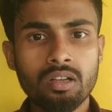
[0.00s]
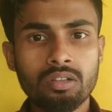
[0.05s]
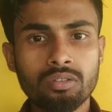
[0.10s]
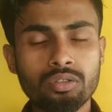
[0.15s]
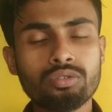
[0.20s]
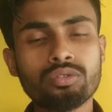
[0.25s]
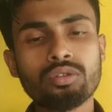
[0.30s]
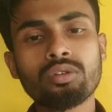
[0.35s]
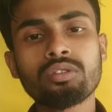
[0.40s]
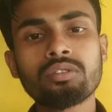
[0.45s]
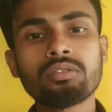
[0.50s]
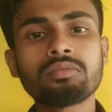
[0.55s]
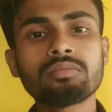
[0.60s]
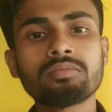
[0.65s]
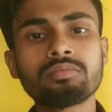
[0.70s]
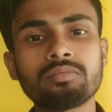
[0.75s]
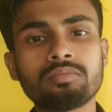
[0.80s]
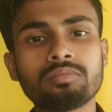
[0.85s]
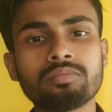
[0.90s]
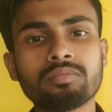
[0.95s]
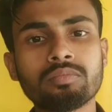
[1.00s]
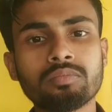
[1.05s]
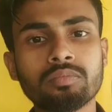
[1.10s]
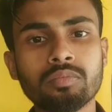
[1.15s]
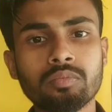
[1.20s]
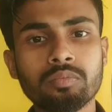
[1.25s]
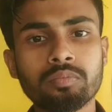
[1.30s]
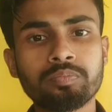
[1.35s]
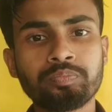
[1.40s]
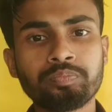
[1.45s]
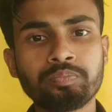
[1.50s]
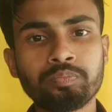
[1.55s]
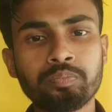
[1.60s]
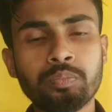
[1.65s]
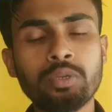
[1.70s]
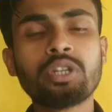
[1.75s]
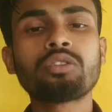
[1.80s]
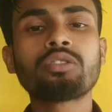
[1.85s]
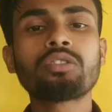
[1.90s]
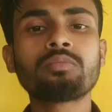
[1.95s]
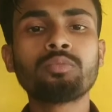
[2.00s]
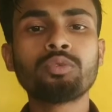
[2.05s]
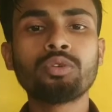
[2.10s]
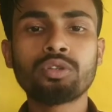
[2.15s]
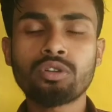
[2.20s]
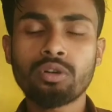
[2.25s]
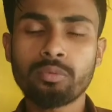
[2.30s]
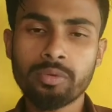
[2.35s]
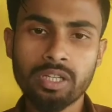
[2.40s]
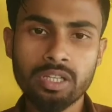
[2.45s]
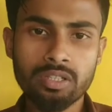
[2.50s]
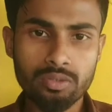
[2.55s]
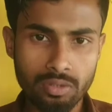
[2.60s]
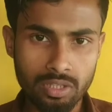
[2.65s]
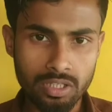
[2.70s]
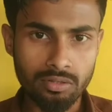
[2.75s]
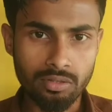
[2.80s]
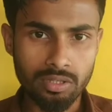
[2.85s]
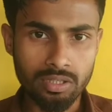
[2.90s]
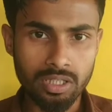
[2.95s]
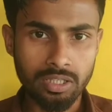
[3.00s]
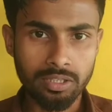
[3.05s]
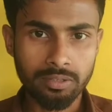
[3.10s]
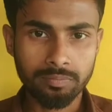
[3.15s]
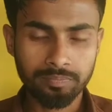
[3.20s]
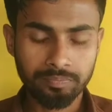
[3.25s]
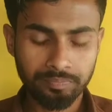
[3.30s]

তো চলুন ভিডিওর মূল টপিকে চলে যাওয়া যায়